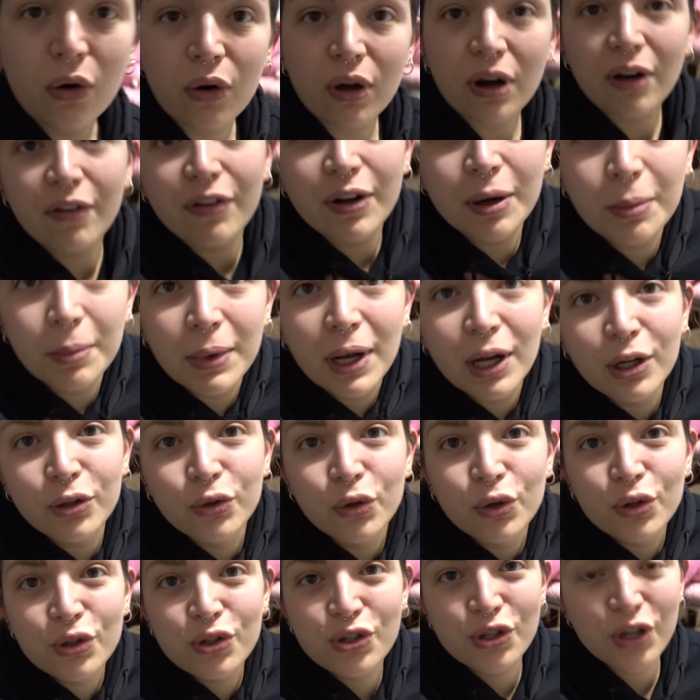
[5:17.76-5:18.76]
ancora farmi la
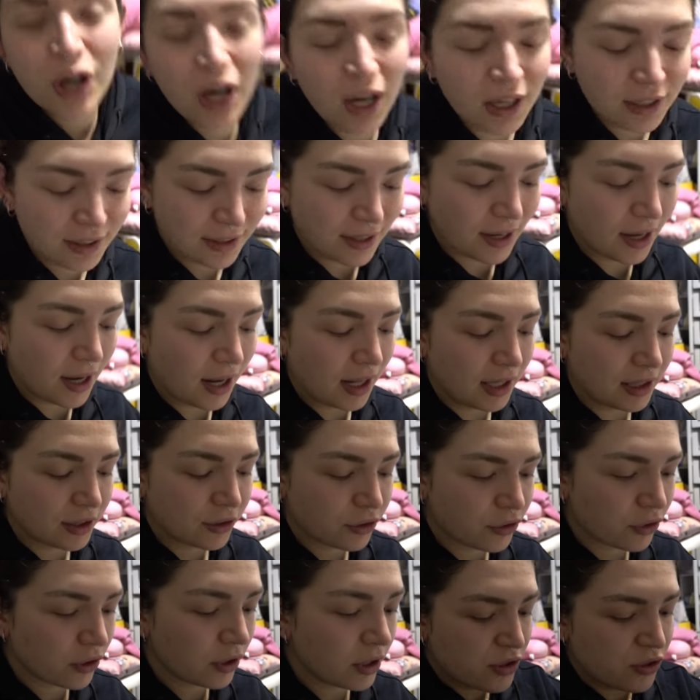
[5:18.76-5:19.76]
doccia tra
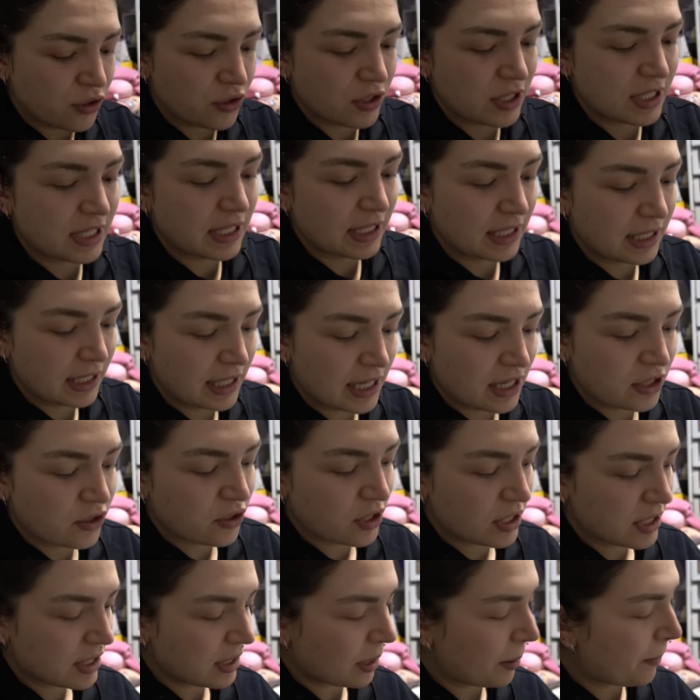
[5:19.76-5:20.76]
l'altro sono stata
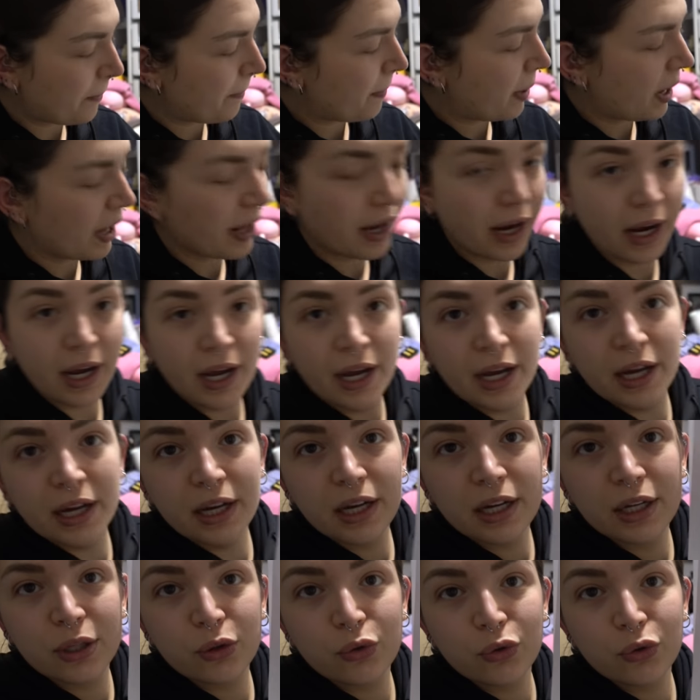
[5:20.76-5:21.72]
adesso a stampare